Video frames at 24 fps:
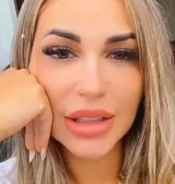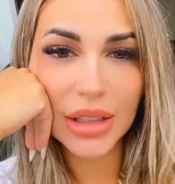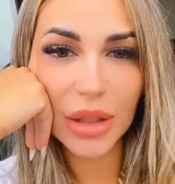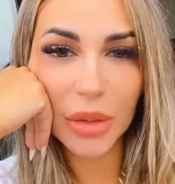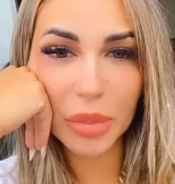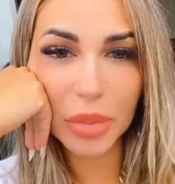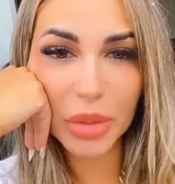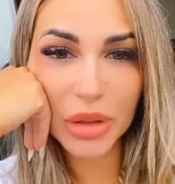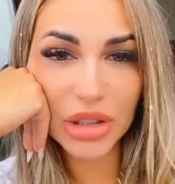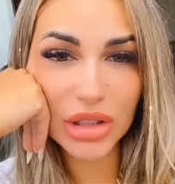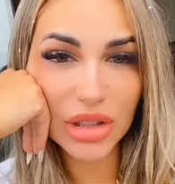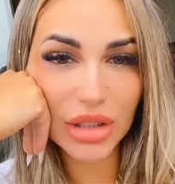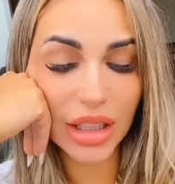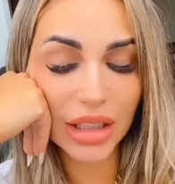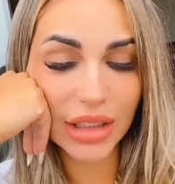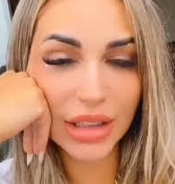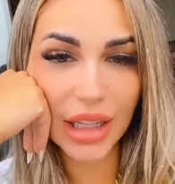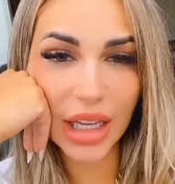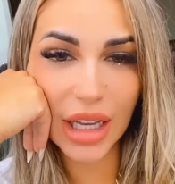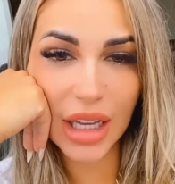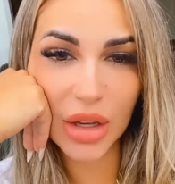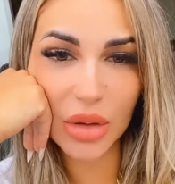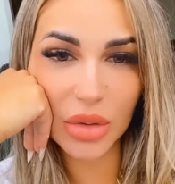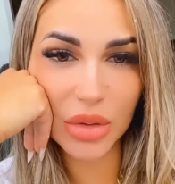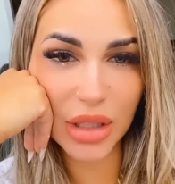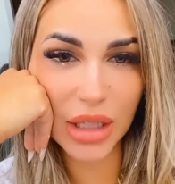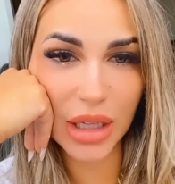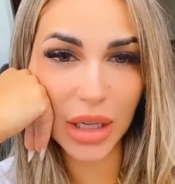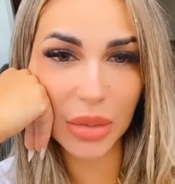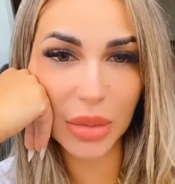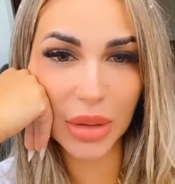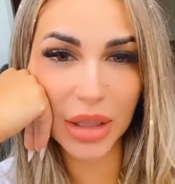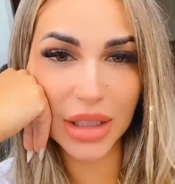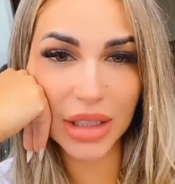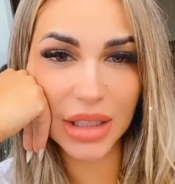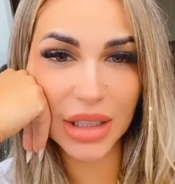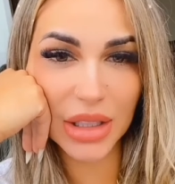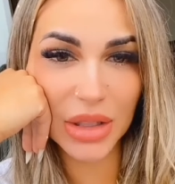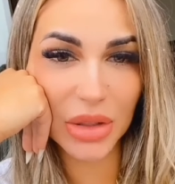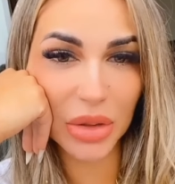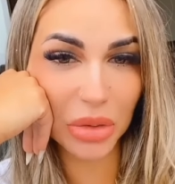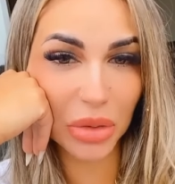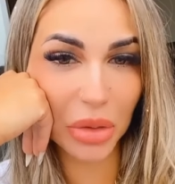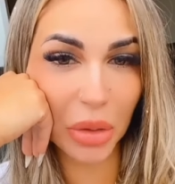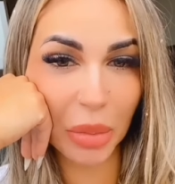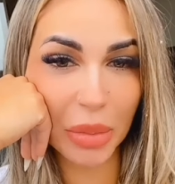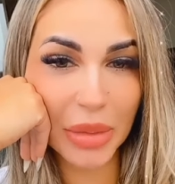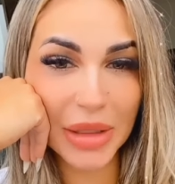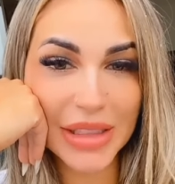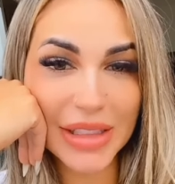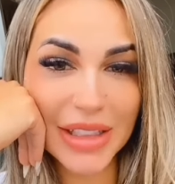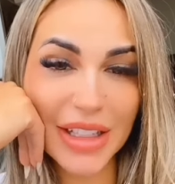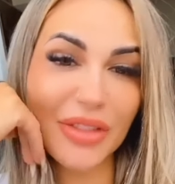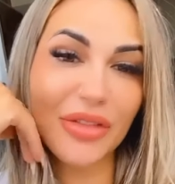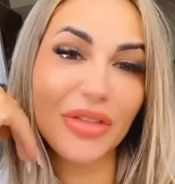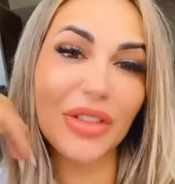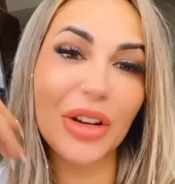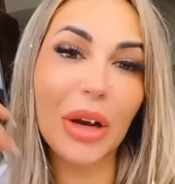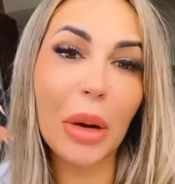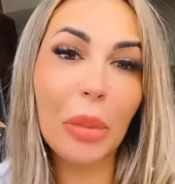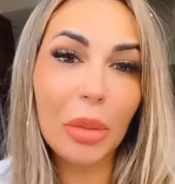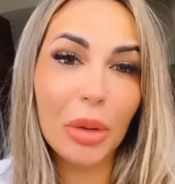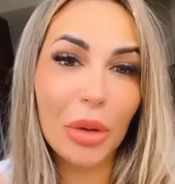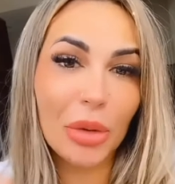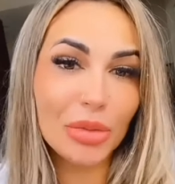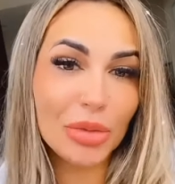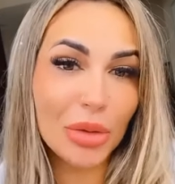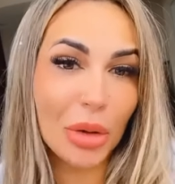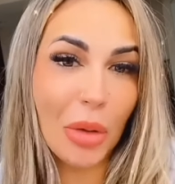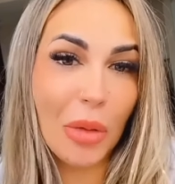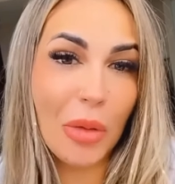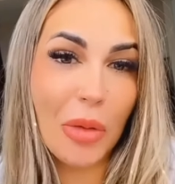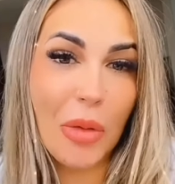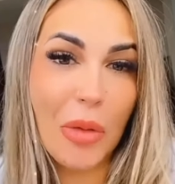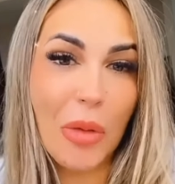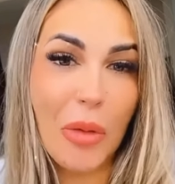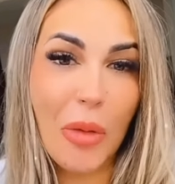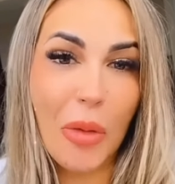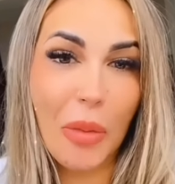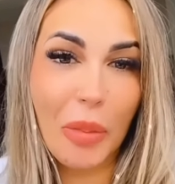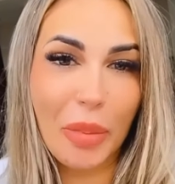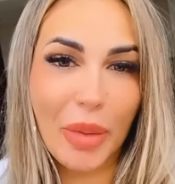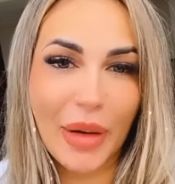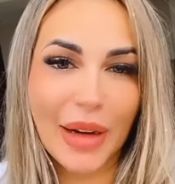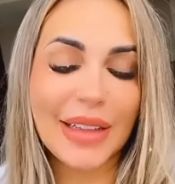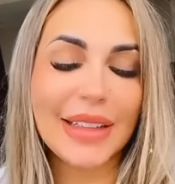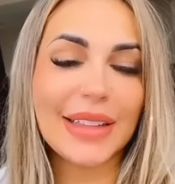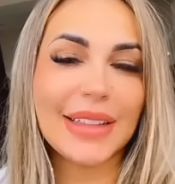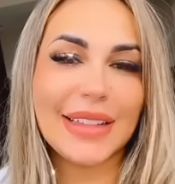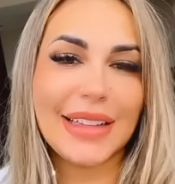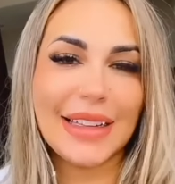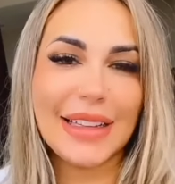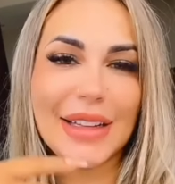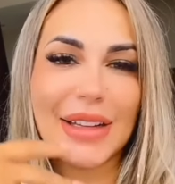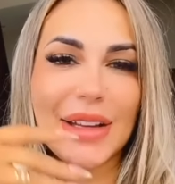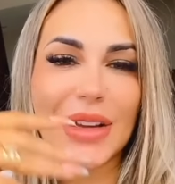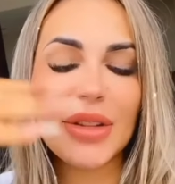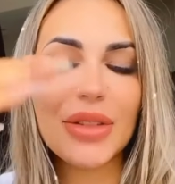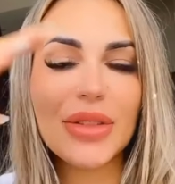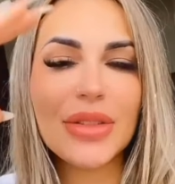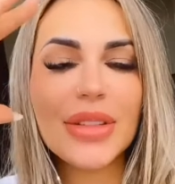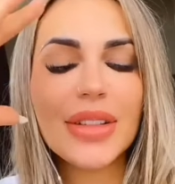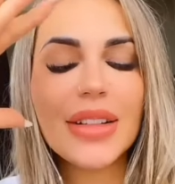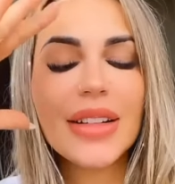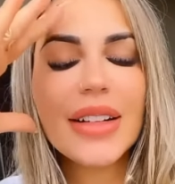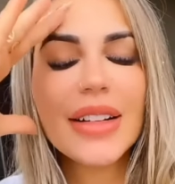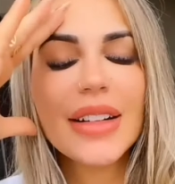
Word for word: Estão pedindo até reunião aqui. Eu tô me esquivando porque eu não tenho culpa, entendeu?